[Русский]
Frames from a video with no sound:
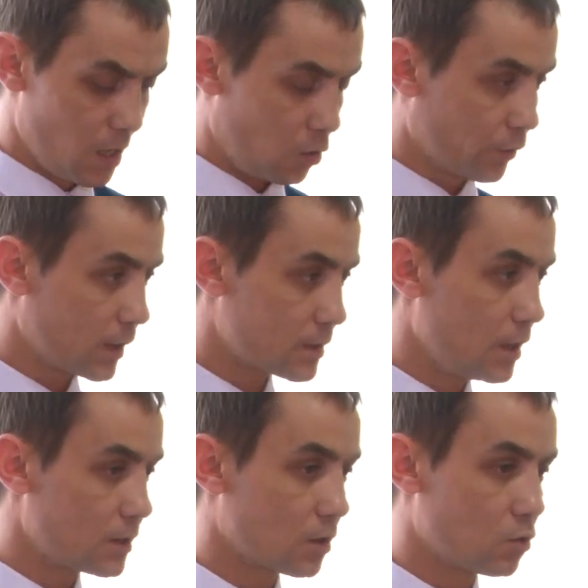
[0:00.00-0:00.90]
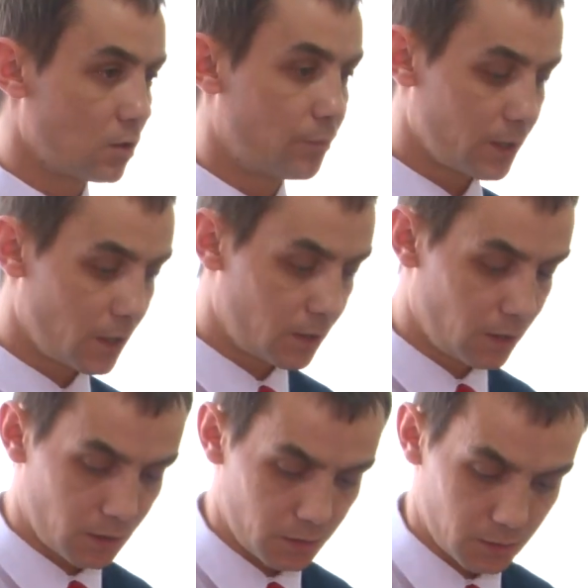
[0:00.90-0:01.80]
У нас есть такое
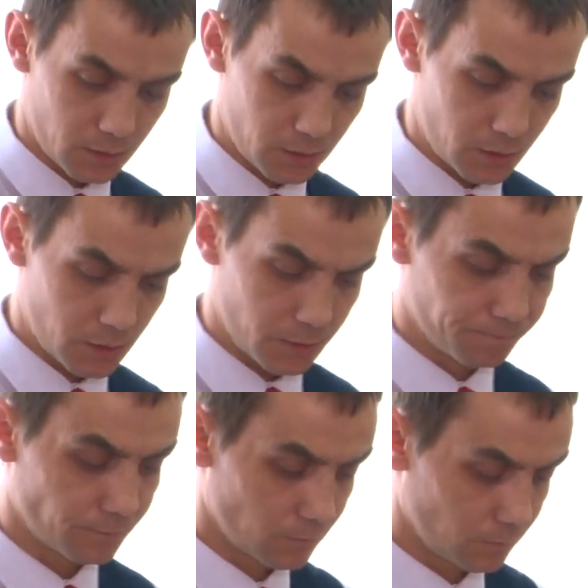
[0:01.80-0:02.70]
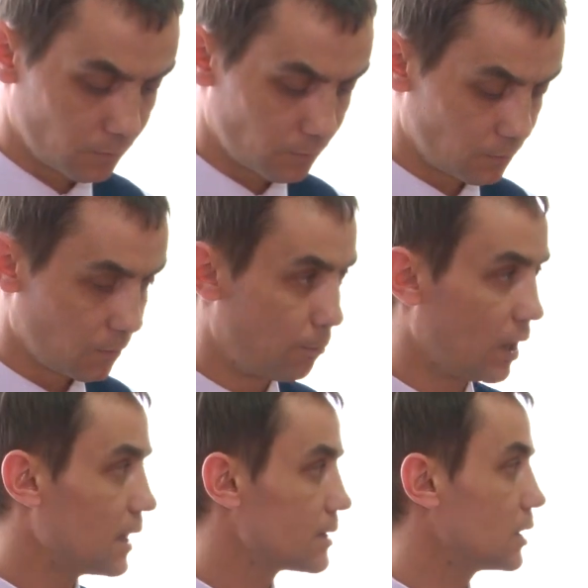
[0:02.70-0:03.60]
понятие э,
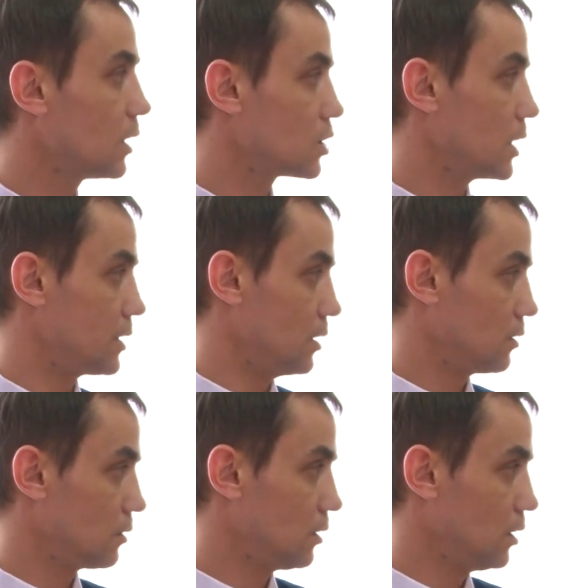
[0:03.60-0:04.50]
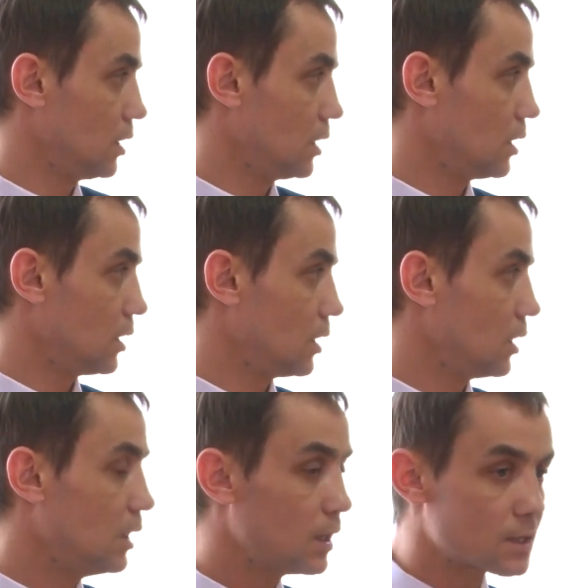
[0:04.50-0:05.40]
балансодержатель.
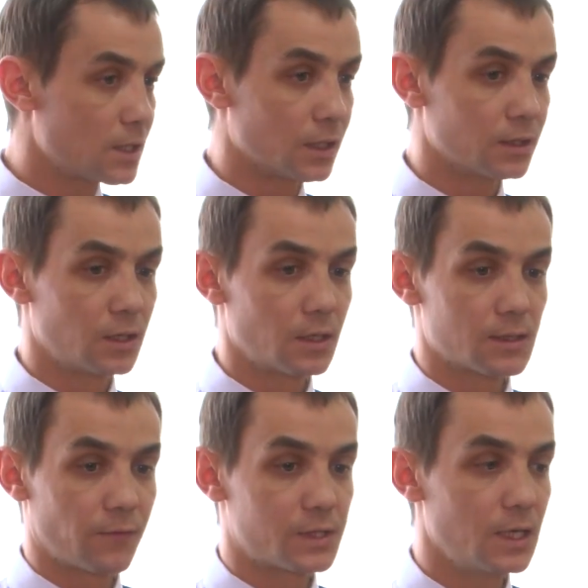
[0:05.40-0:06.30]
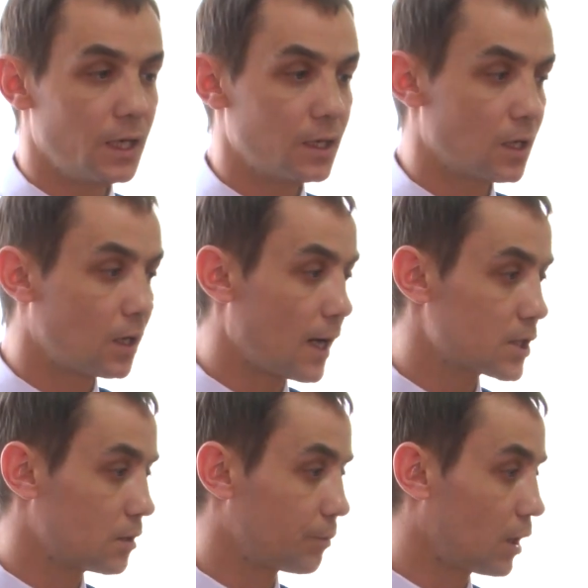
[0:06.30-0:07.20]
Если вселение
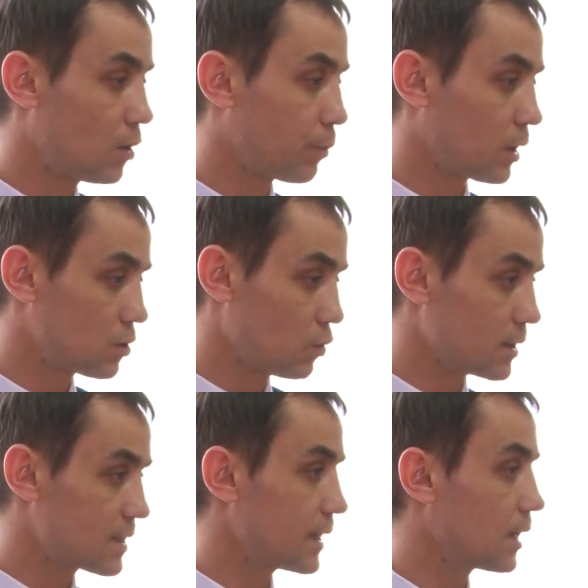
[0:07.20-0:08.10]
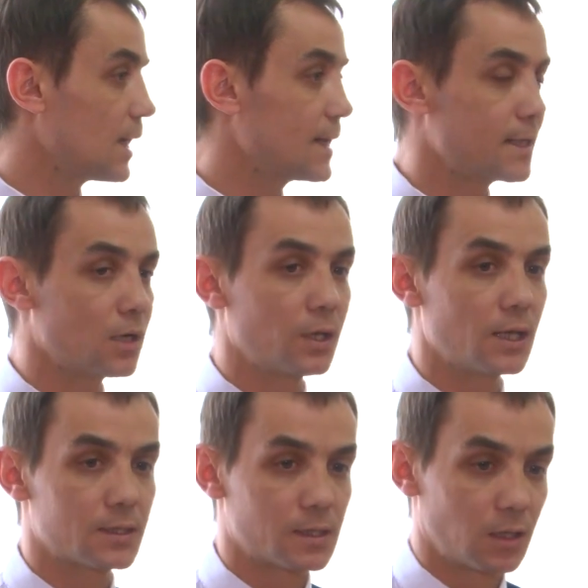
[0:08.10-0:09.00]
граждан происходит с согласия
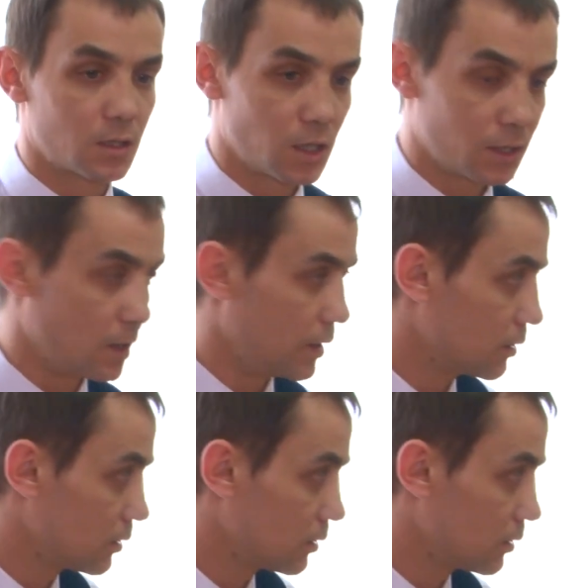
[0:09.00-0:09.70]
баланса держателя,